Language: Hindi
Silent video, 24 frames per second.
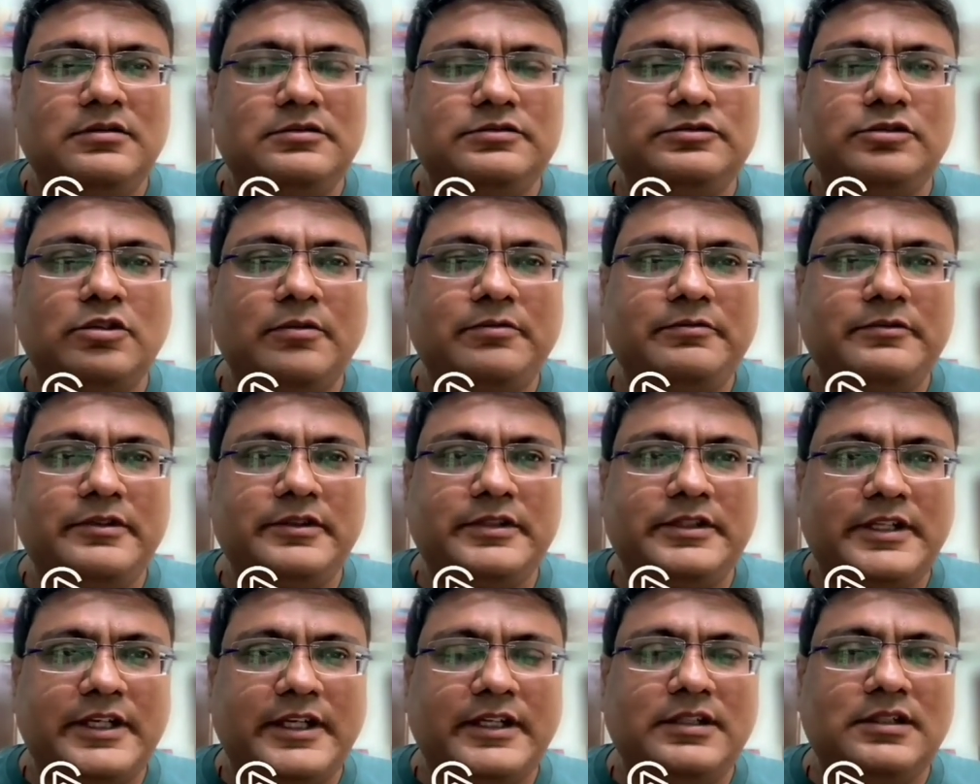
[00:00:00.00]
सॉफ्टवेयर
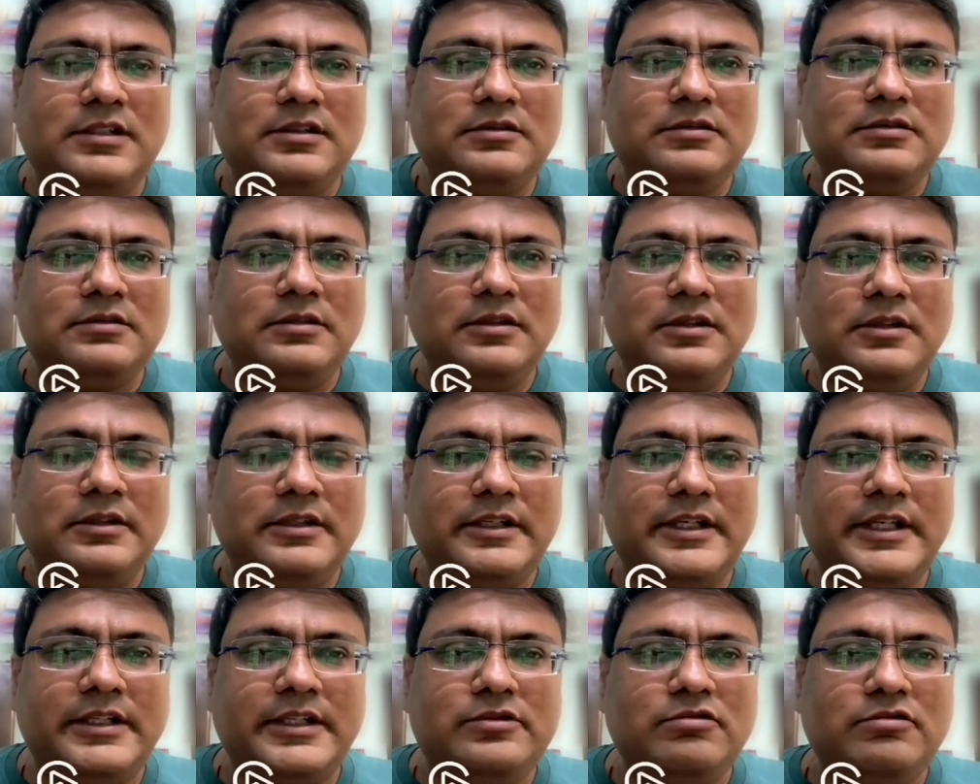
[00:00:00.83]
ट्रेनर
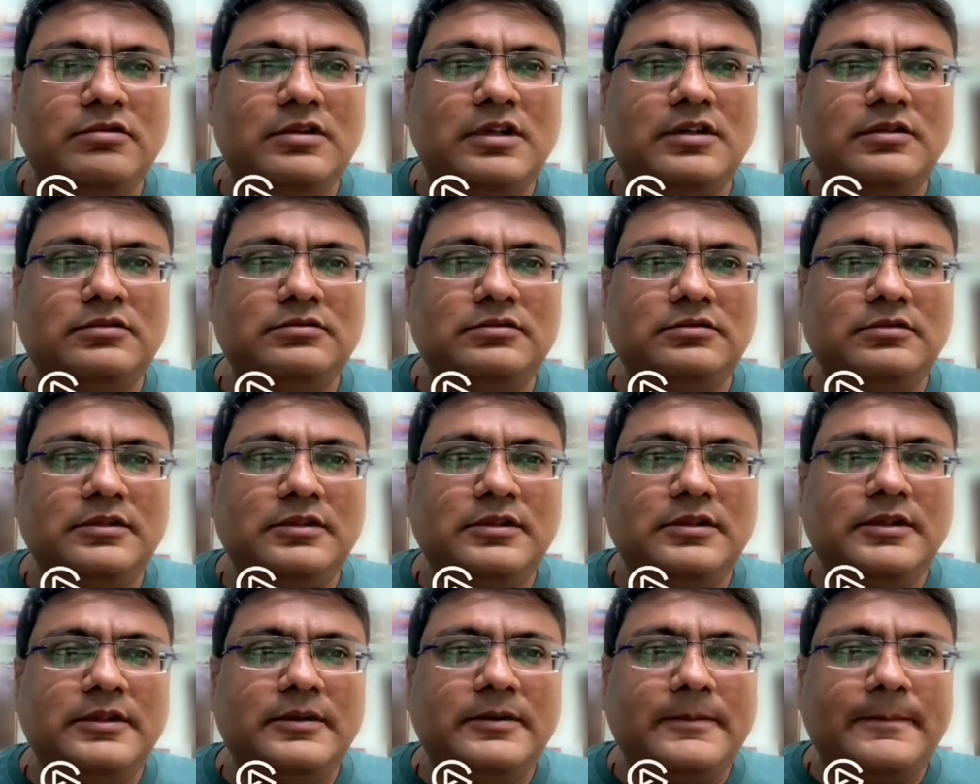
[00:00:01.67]
रह चुका
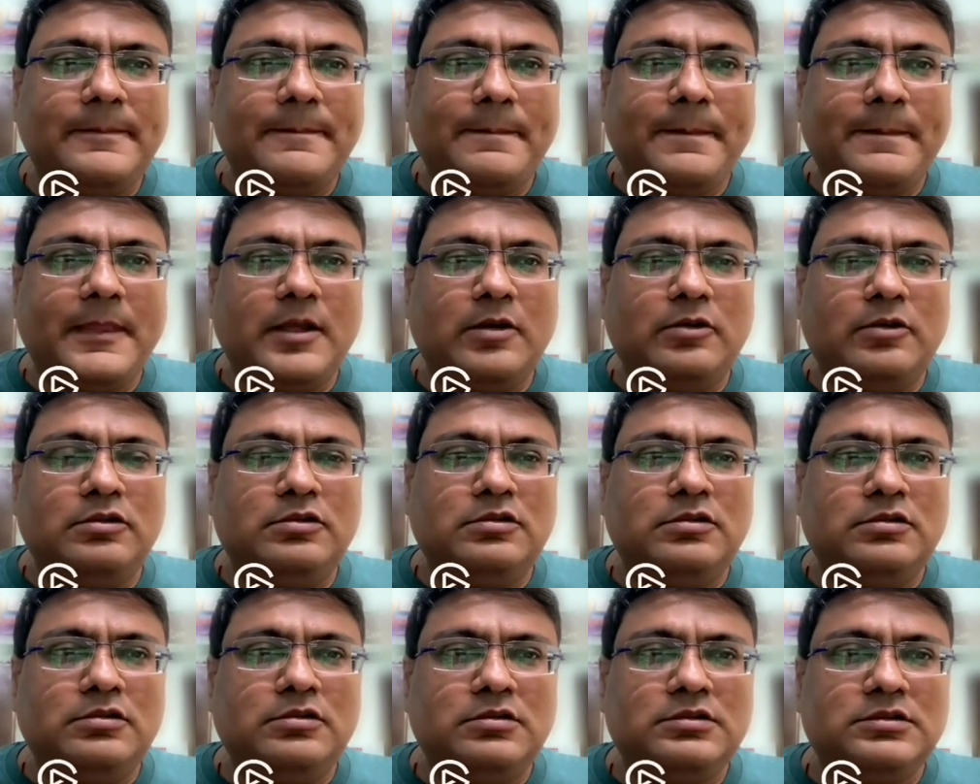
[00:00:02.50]
हूँ
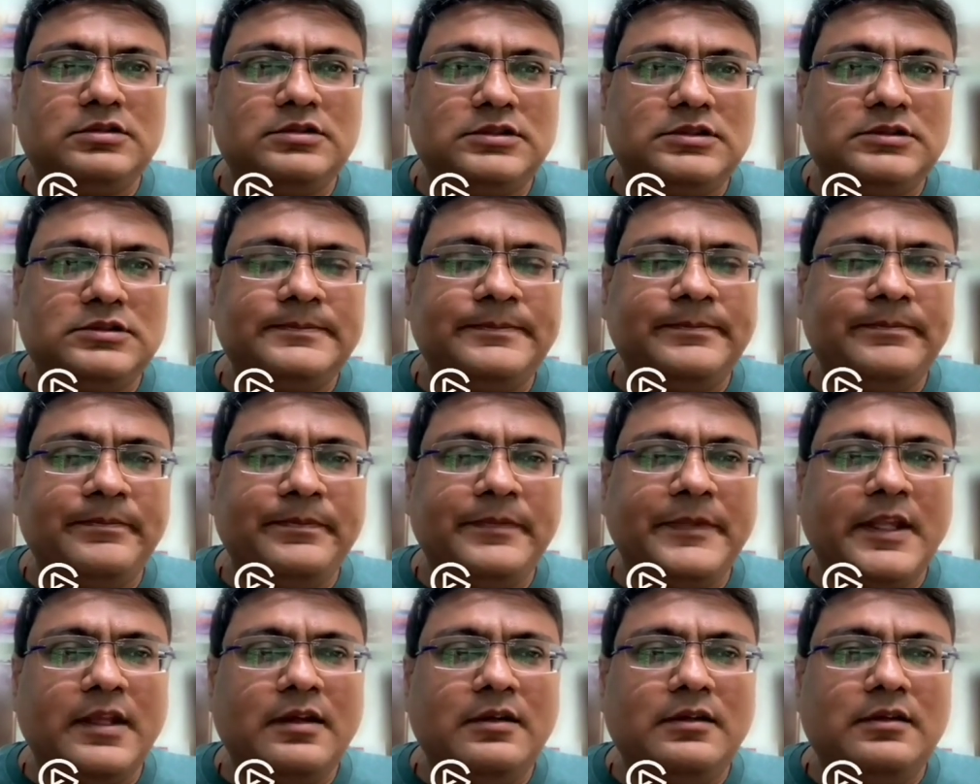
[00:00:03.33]

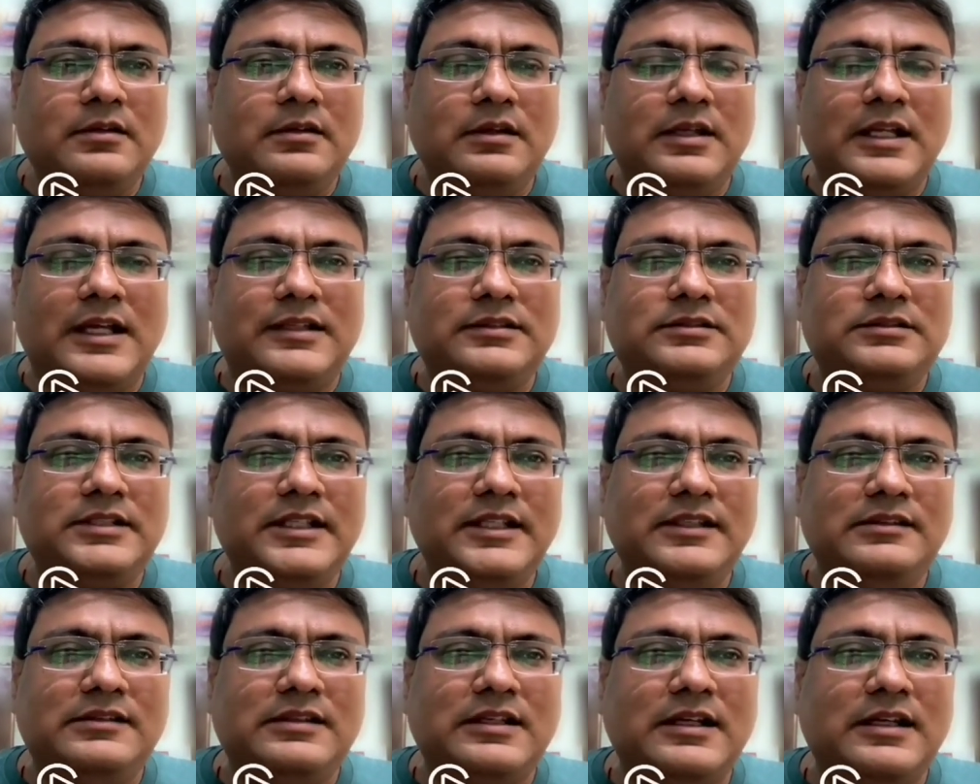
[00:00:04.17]
और लास्ट
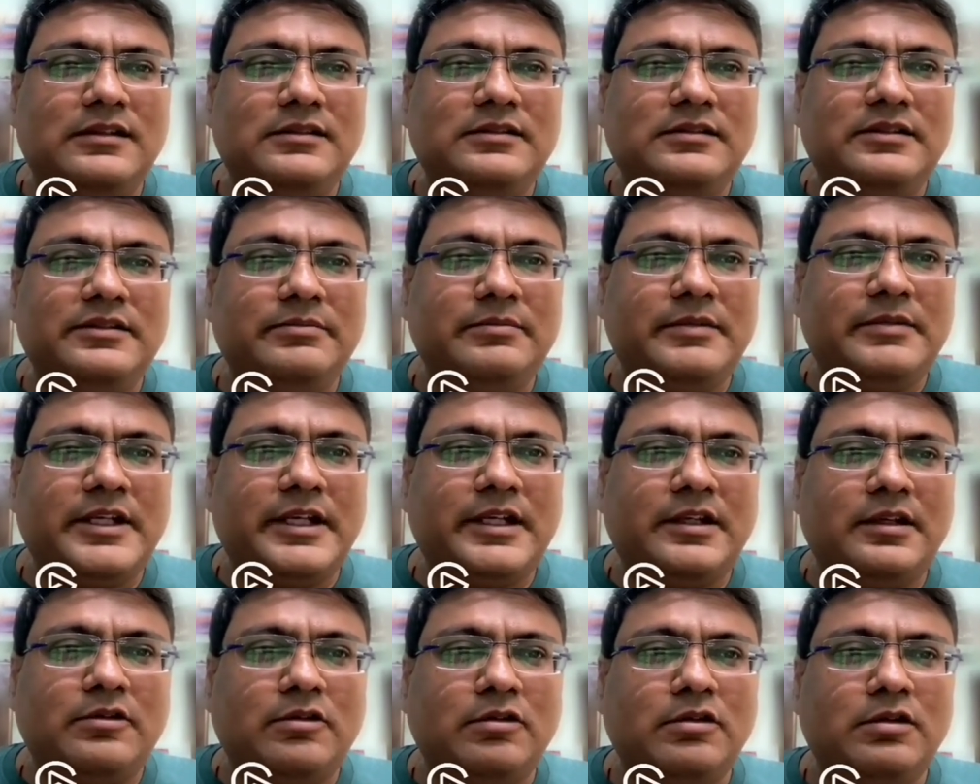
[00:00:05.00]
तीन साल से मैं
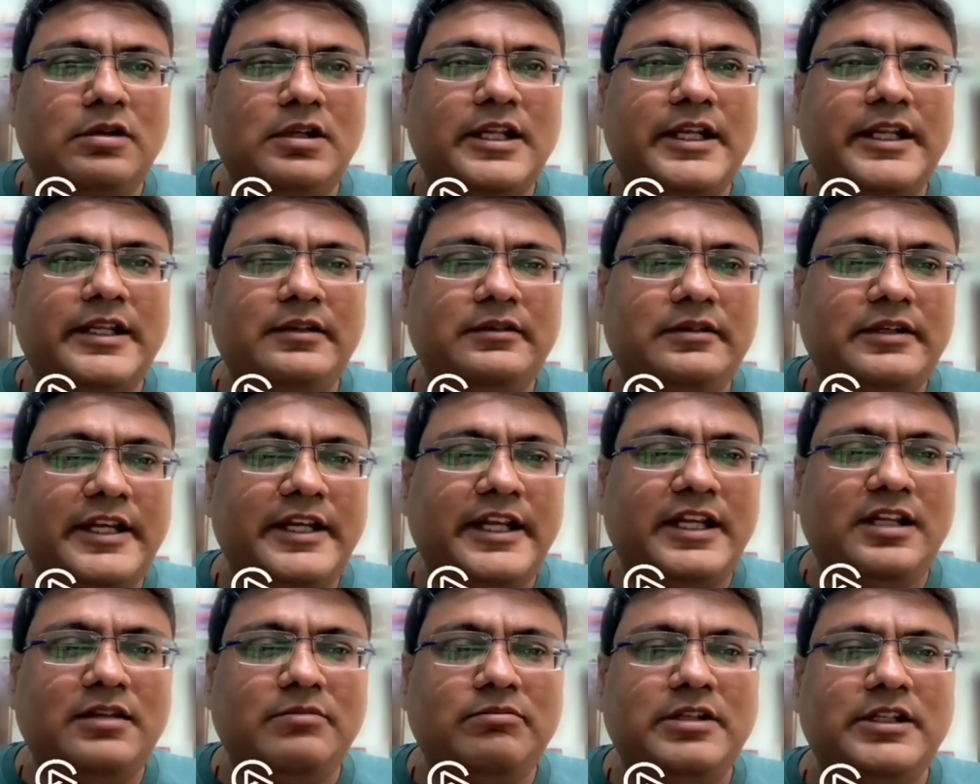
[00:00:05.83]
ऑनलाइन
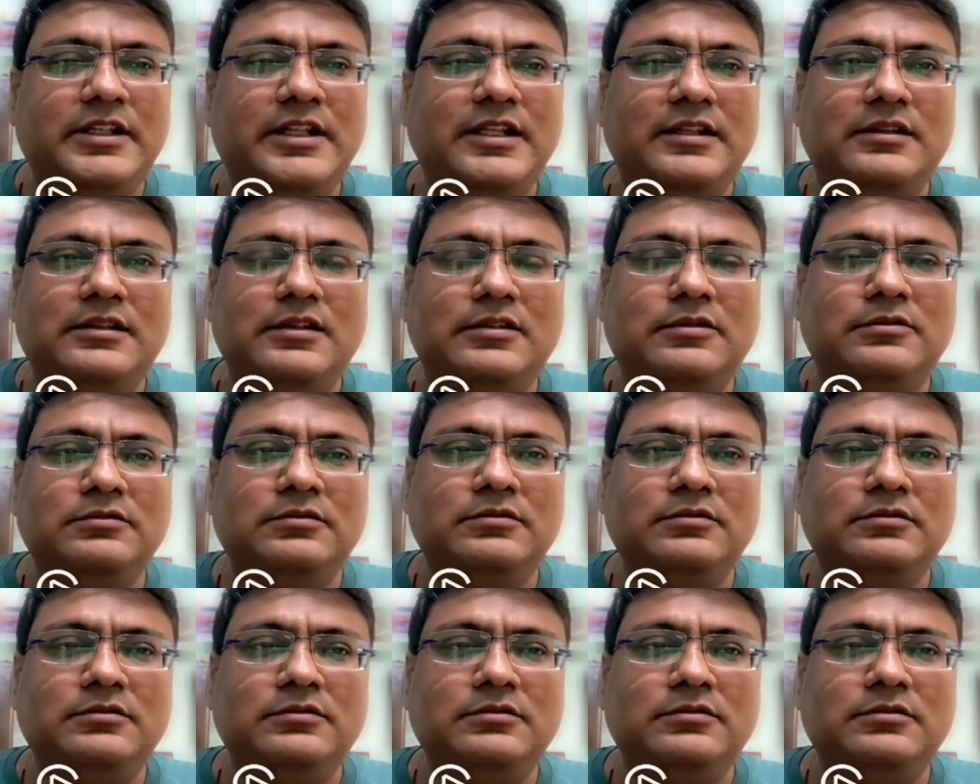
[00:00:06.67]
ट्रेनिंग भी देता हूँ